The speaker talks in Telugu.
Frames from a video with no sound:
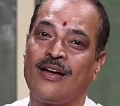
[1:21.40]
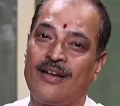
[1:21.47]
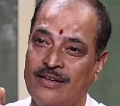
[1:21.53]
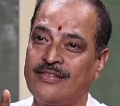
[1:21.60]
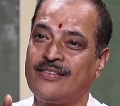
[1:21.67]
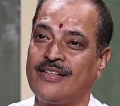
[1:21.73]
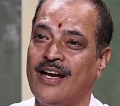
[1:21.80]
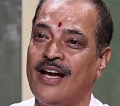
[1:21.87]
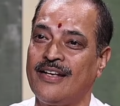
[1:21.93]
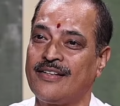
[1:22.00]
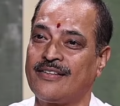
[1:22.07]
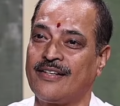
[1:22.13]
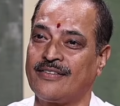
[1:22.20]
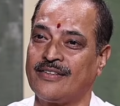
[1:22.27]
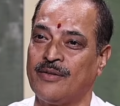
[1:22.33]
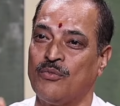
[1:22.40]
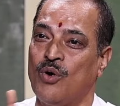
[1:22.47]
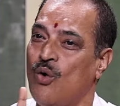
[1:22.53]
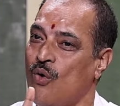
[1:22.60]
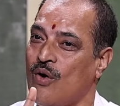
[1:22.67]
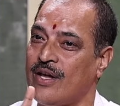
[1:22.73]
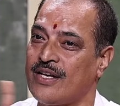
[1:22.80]
కృత్తికా నక్షత్రం
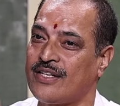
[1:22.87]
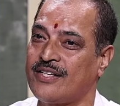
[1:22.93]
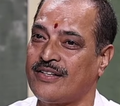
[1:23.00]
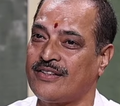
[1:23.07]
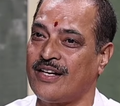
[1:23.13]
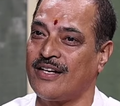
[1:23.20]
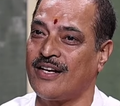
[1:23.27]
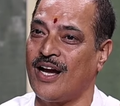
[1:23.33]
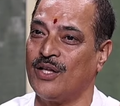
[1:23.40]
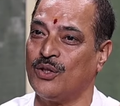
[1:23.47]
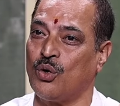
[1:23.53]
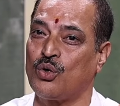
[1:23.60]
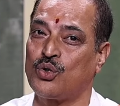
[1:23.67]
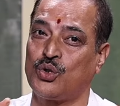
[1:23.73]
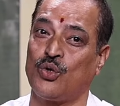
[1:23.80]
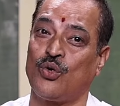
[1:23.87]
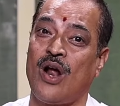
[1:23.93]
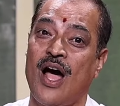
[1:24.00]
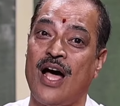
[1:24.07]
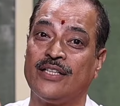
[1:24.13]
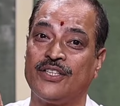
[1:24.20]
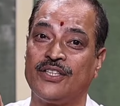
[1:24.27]
ఒక నక్షత్రం కాదు
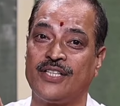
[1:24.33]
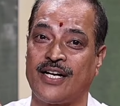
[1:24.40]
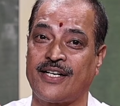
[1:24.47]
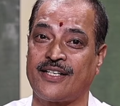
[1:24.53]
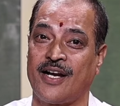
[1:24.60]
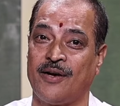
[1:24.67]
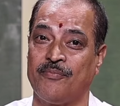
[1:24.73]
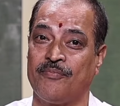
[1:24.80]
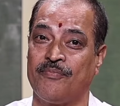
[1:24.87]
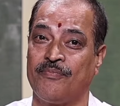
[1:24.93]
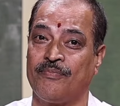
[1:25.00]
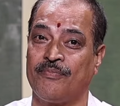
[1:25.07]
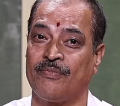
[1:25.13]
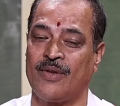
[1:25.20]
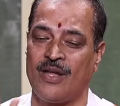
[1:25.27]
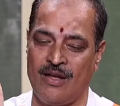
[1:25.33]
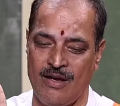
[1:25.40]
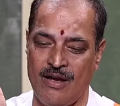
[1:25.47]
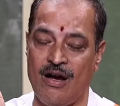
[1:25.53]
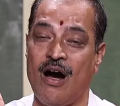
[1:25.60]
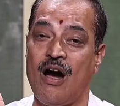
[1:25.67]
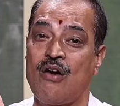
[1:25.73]
క్షురాది షట్కం
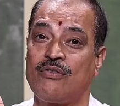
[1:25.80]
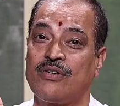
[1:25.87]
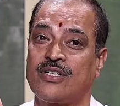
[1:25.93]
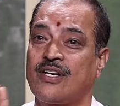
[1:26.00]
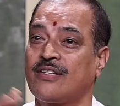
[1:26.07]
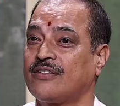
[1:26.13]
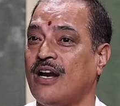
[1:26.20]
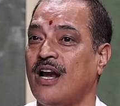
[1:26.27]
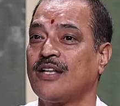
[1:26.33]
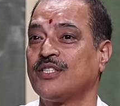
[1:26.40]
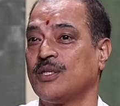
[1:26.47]
ఆరు నక్షత్రాల